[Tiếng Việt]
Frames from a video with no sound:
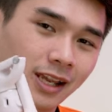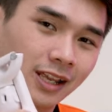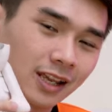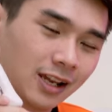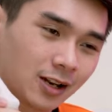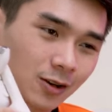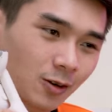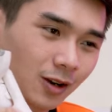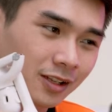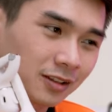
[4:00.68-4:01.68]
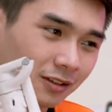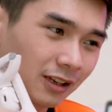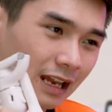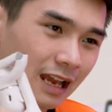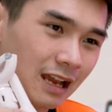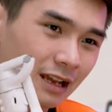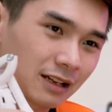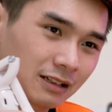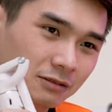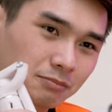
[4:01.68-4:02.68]
này nó lên tới là
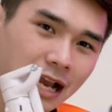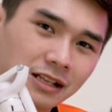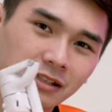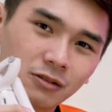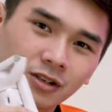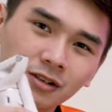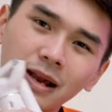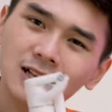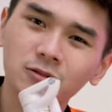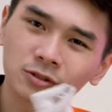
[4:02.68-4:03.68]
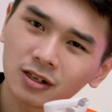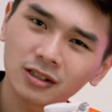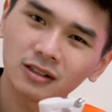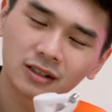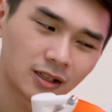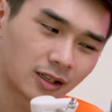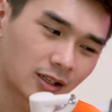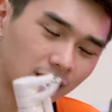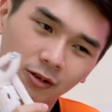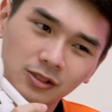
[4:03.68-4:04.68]
ba triệu, hơn ba triệu rưỡi,
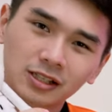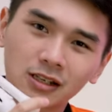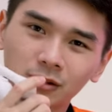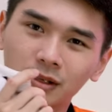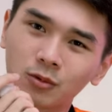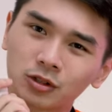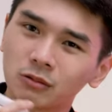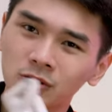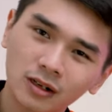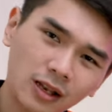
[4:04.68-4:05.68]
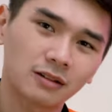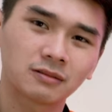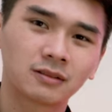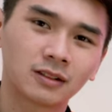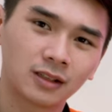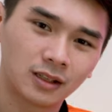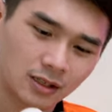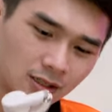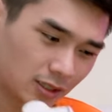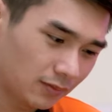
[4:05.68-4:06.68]
thì nó chênh nhau tầm một triệu rưỡi lận.
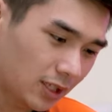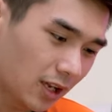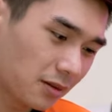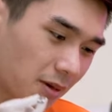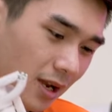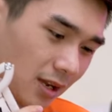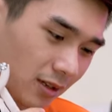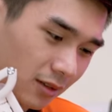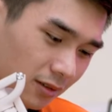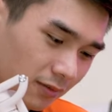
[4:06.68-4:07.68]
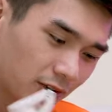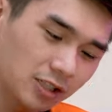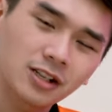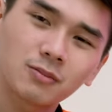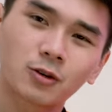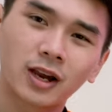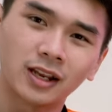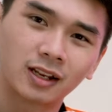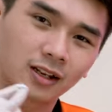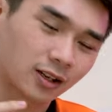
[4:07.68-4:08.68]
Chính vì thế mà với cái chiếc gimbal
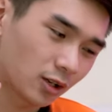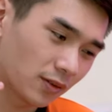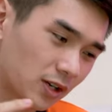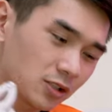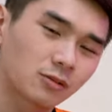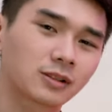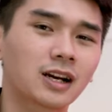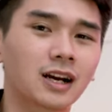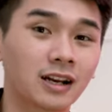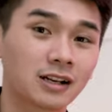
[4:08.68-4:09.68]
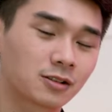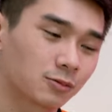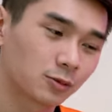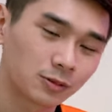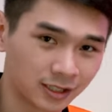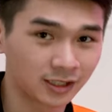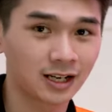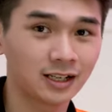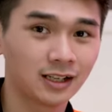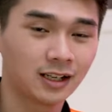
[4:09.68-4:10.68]
này nó vẫn cho chúng ta khả năng chống rung đỉnh
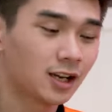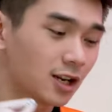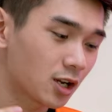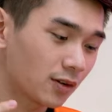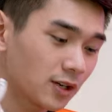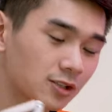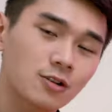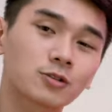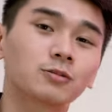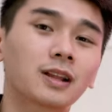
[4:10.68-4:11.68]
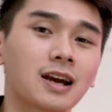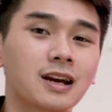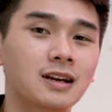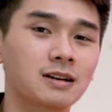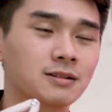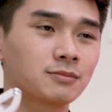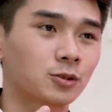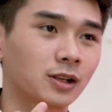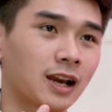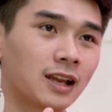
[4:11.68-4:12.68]
này, nó vẫn cho chúng ta
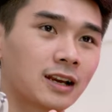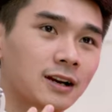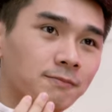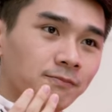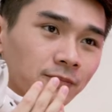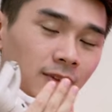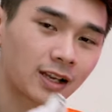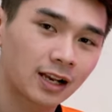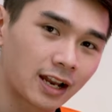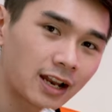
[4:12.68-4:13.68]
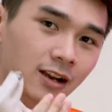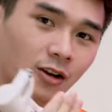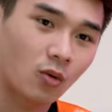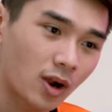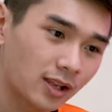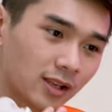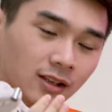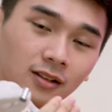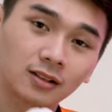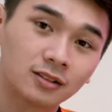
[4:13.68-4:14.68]
một cái um, khả năng quay
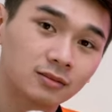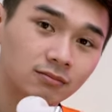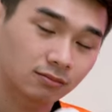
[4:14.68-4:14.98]
các thứ